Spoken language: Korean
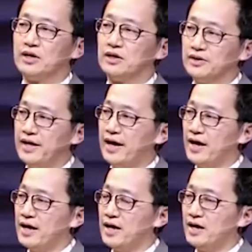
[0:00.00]

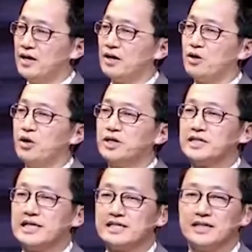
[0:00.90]
그런데 거기
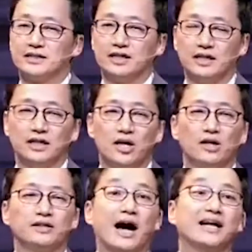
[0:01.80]
제사장들이
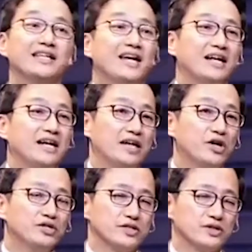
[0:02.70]
다니엘의
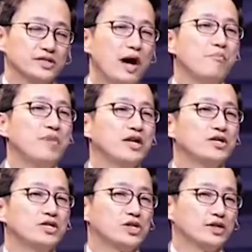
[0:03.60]
예언서,
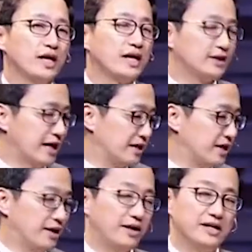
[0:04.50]
300년 전에
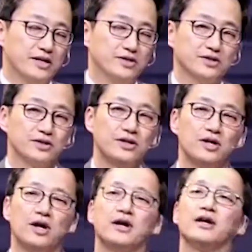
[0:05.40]
다니엘의 예언서를
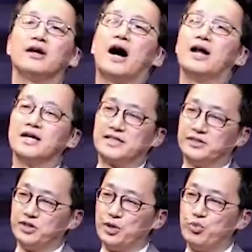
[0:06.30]

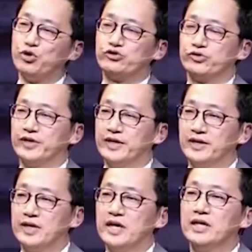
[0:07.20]
알렉산더에게 보여주었대요.
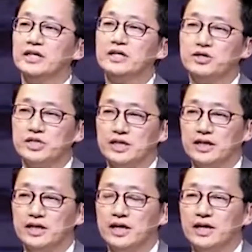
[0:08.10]

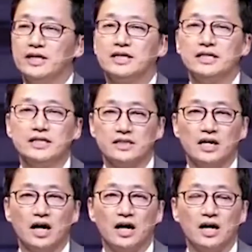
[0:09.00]
이것이 이
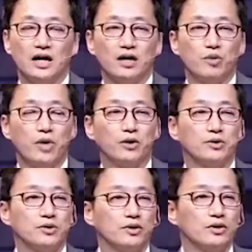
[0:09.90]
그리스가
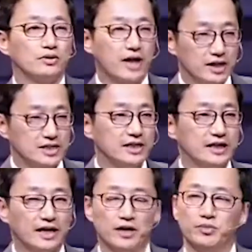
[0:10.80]
바로 당신의
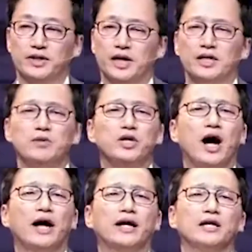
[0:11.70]
나라입니다. 이미
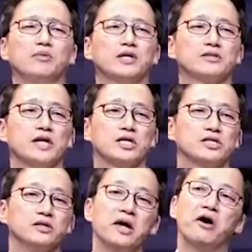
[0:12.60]
하나님께서
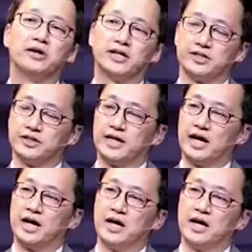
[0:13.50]
당신을 예언하셨다.